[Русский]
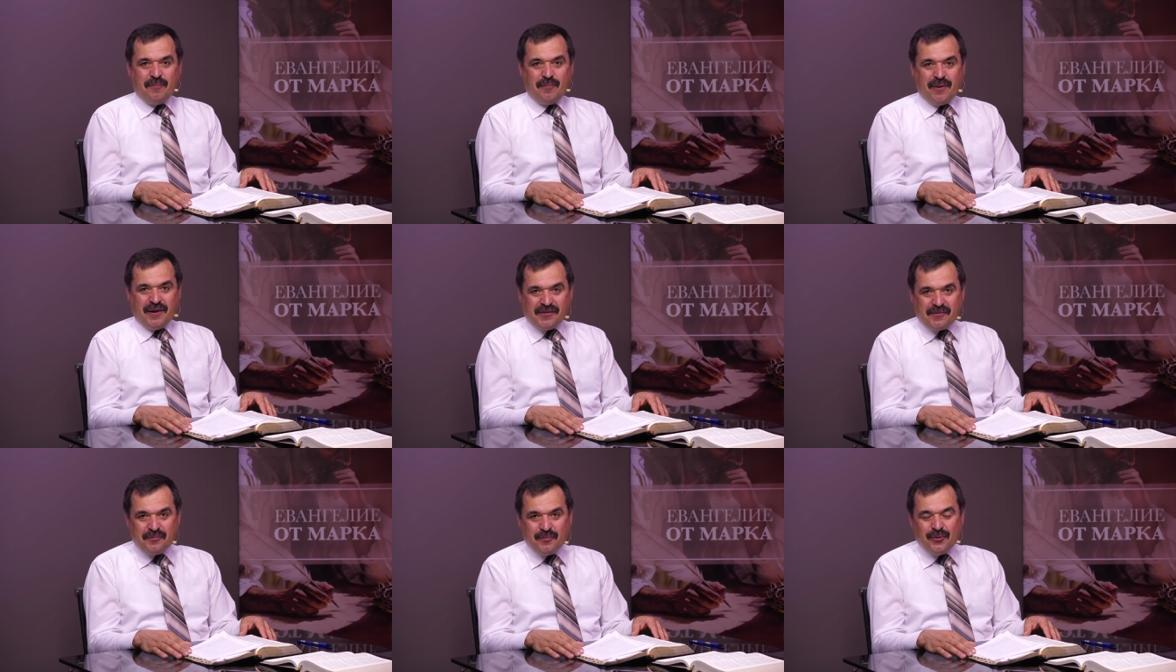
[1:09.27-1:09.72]

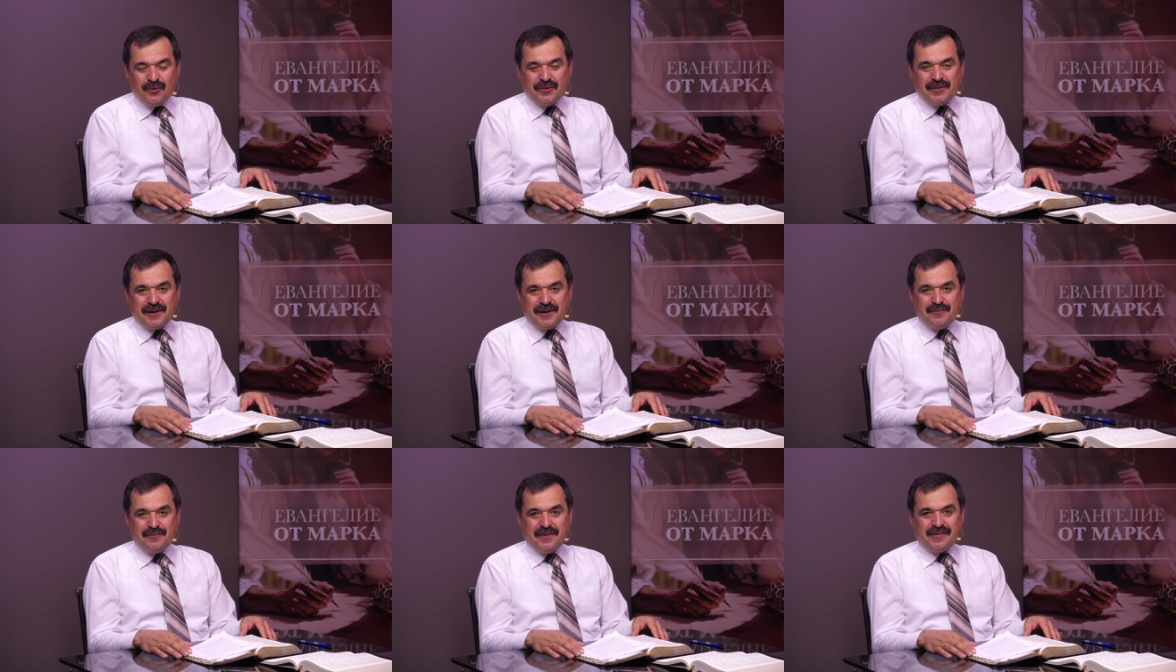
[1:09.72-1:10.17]

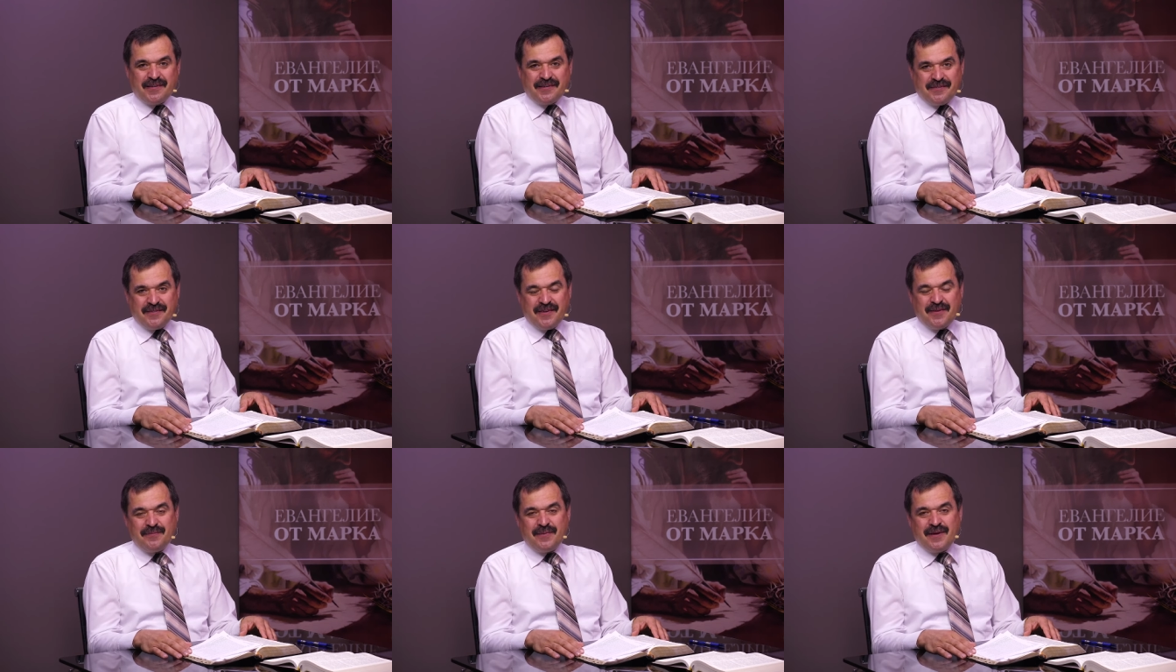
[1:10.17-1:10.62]
просмотрами со
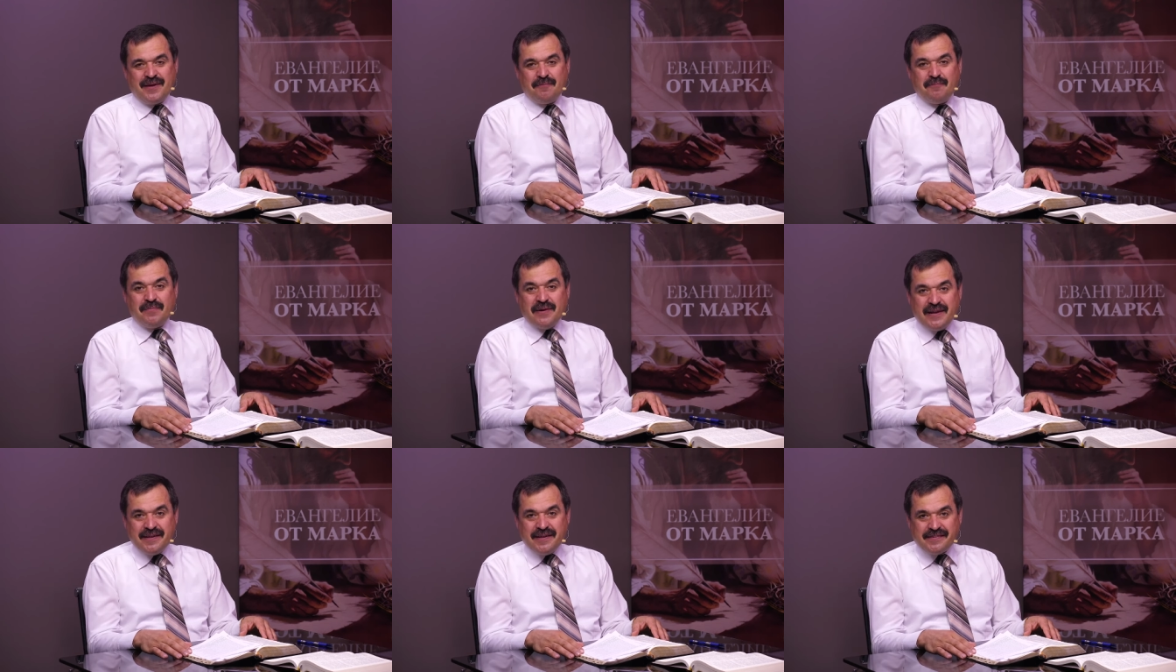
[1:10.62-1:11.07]
своими
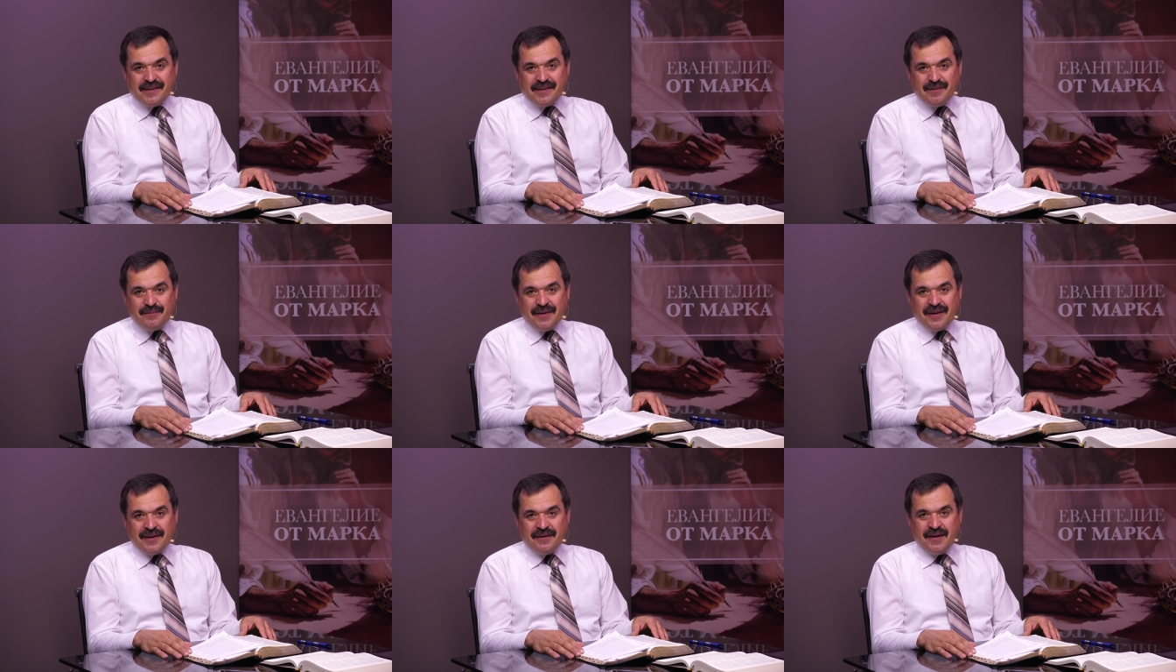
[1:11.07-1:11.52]

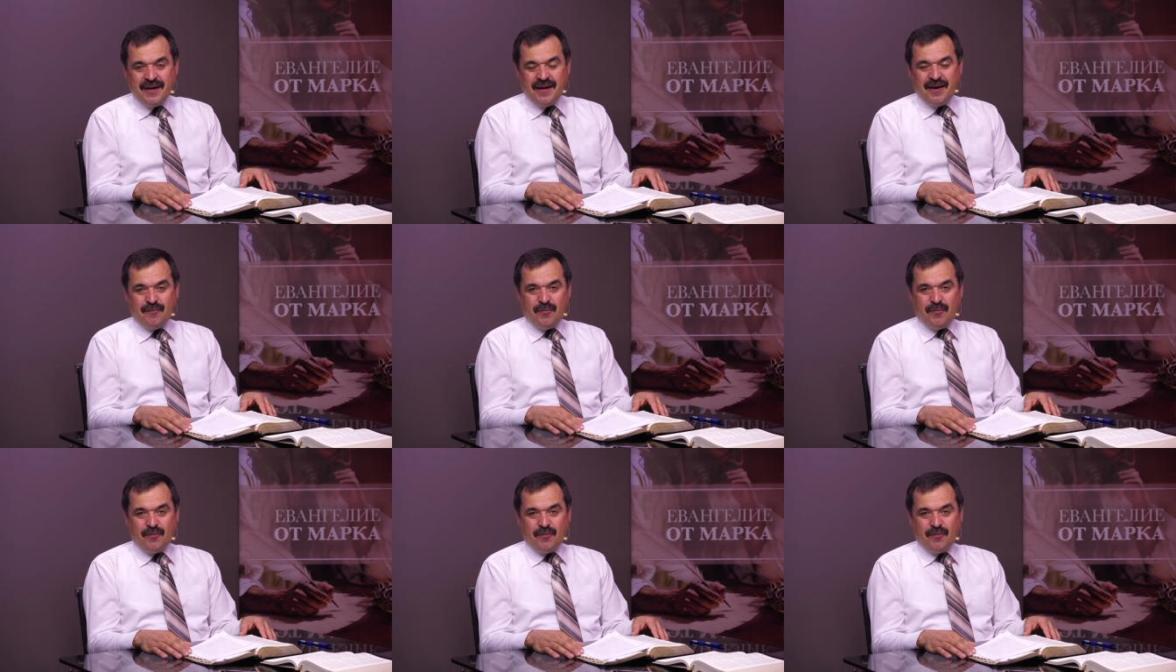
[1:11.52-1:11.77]
близкими.